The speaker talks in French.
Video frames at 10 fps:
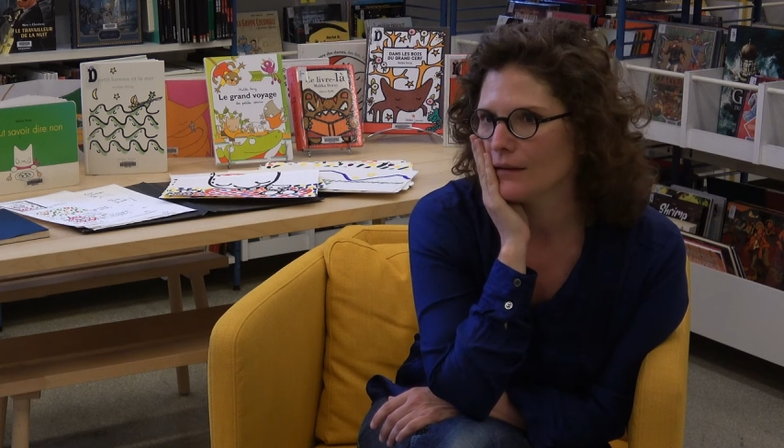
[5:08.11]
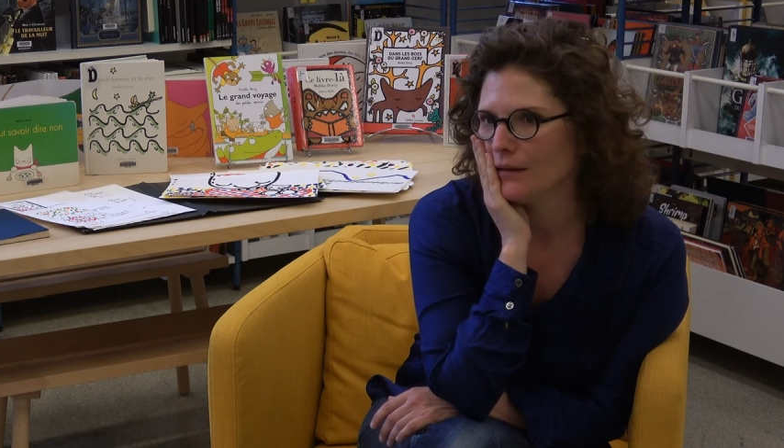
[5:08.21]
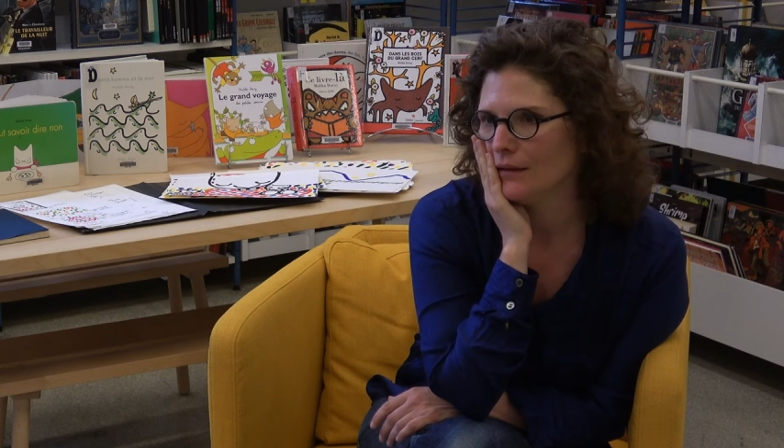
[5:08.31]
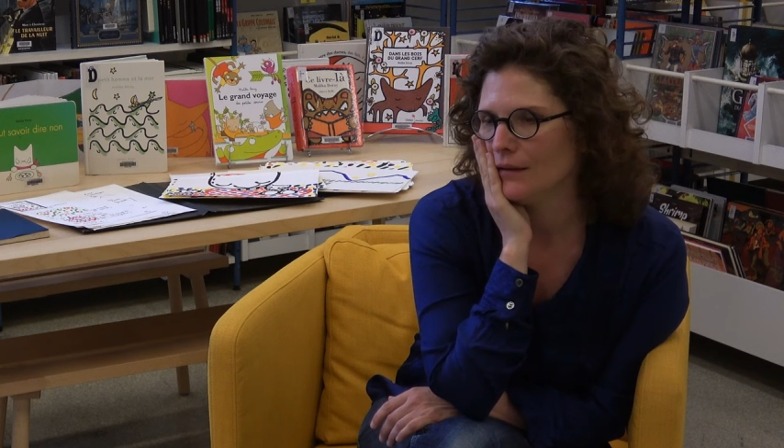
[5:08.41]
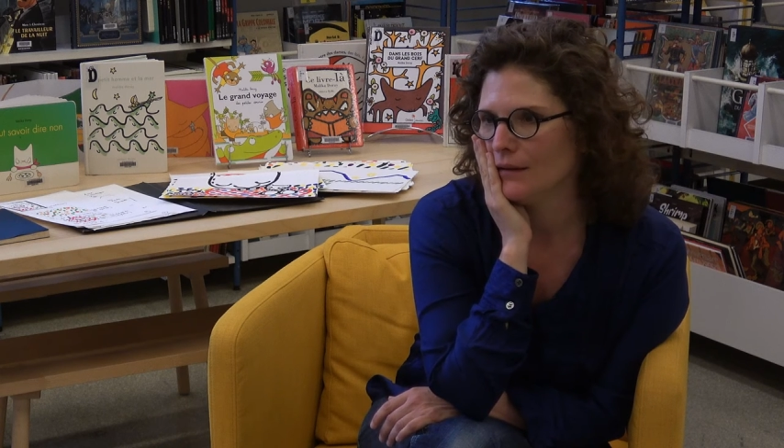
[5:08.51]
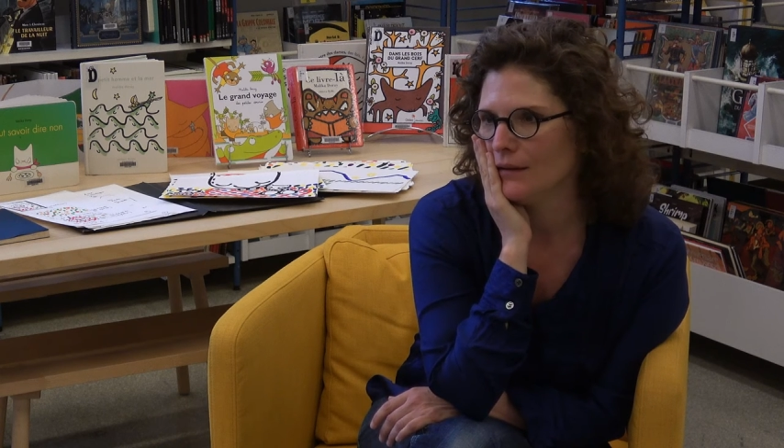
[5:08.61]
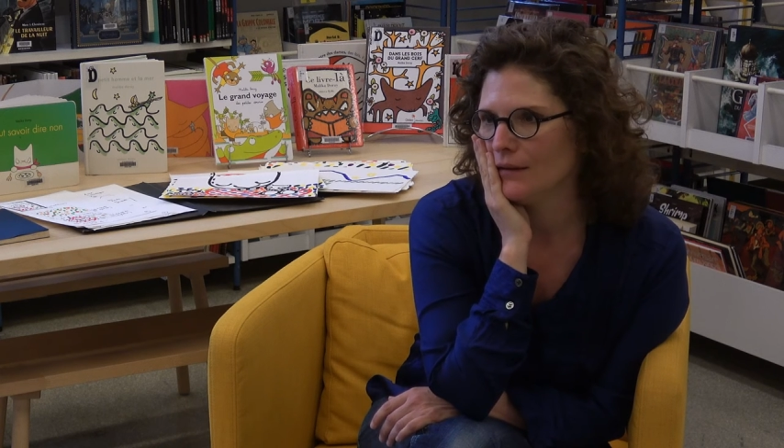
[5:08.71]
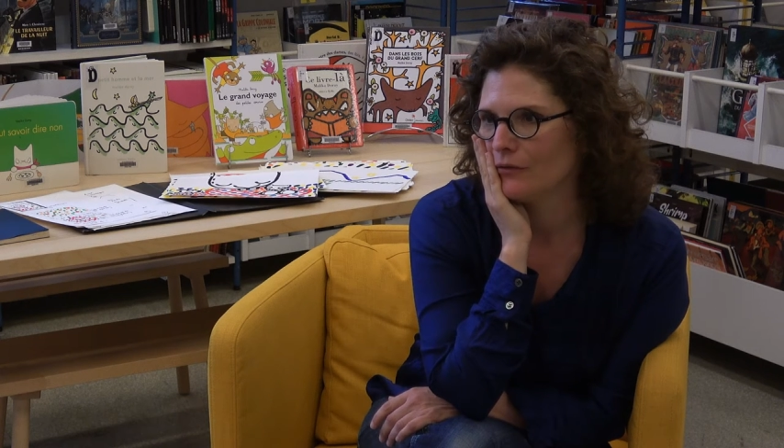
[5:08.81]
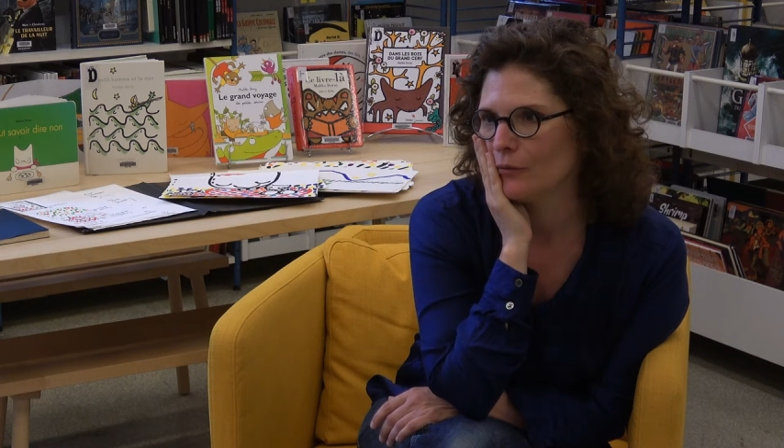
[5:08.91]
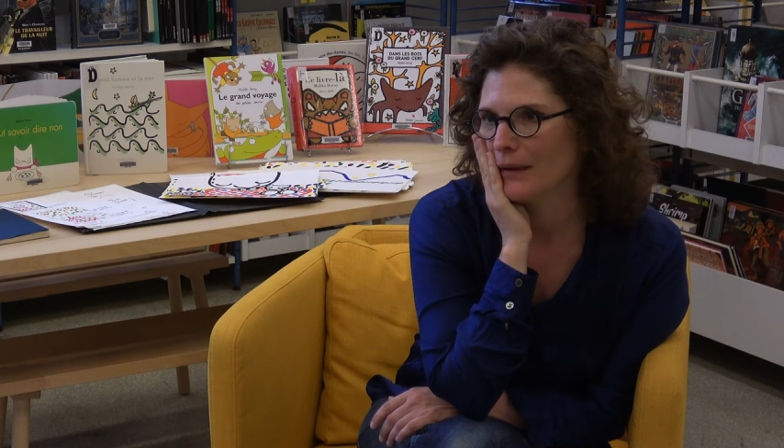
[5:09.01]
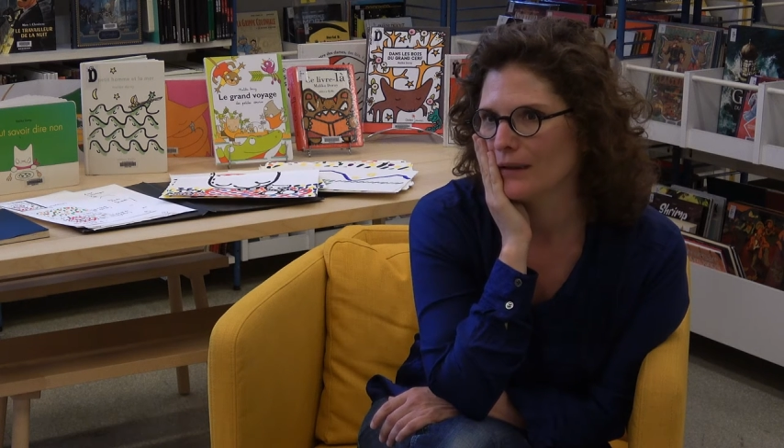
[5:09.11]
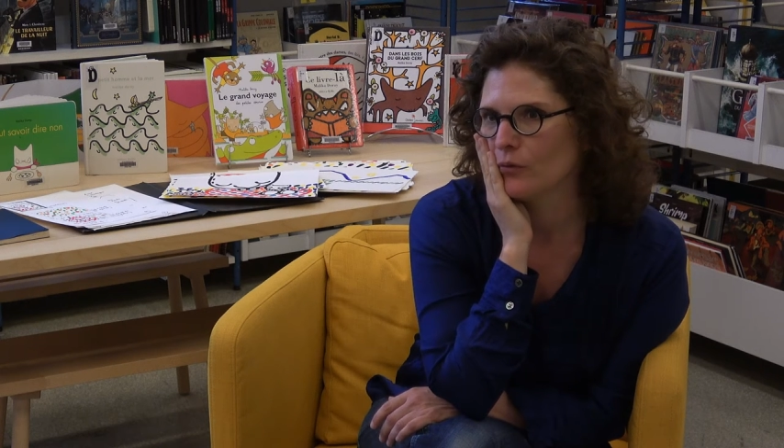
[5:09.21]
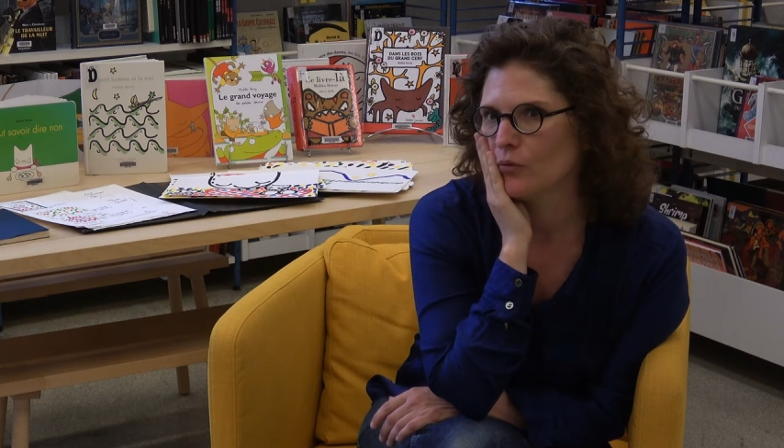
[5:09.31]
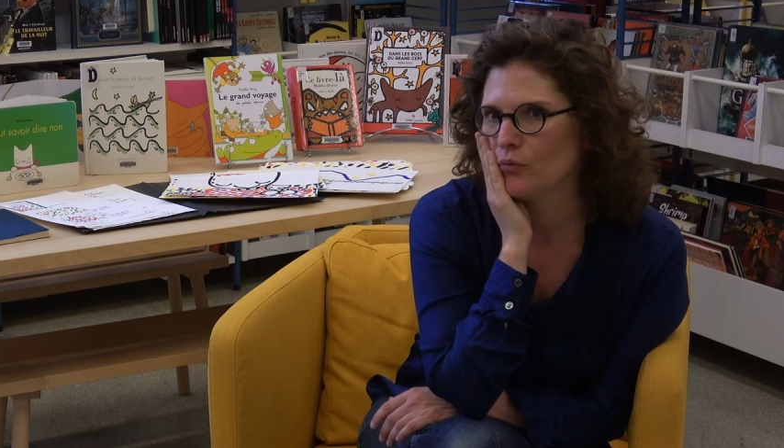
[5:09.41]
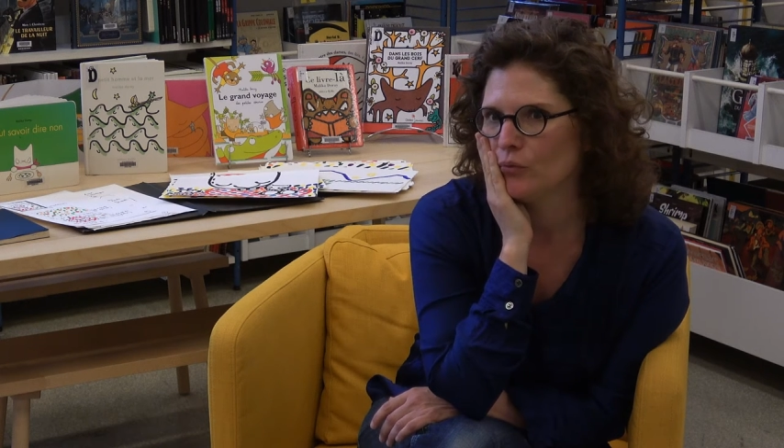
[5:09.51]
qu'il ne faut pas
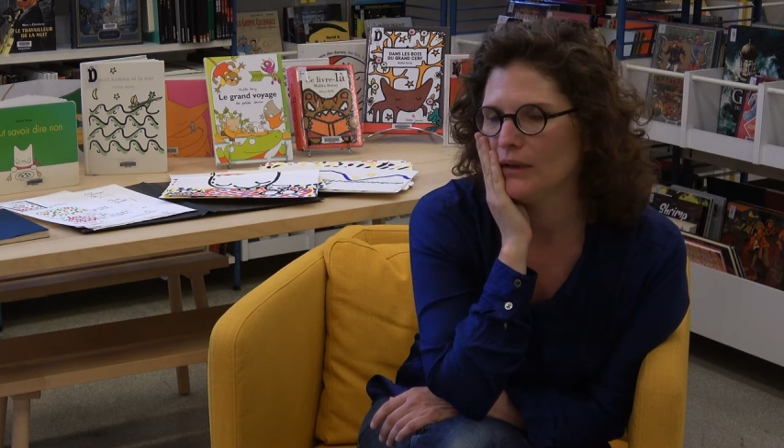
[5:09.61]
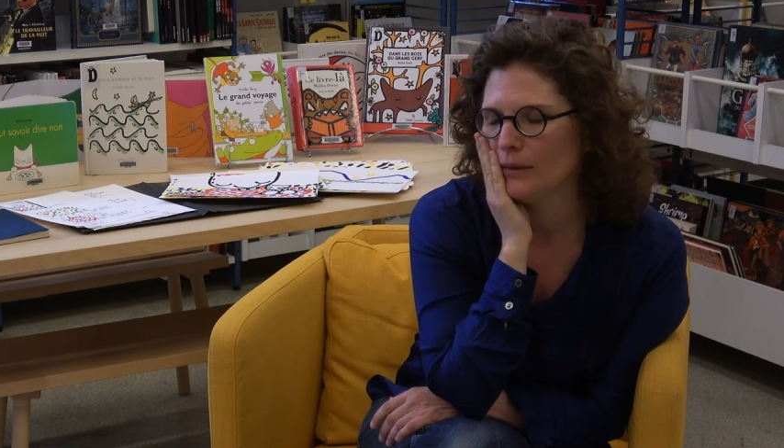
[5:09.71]
que tous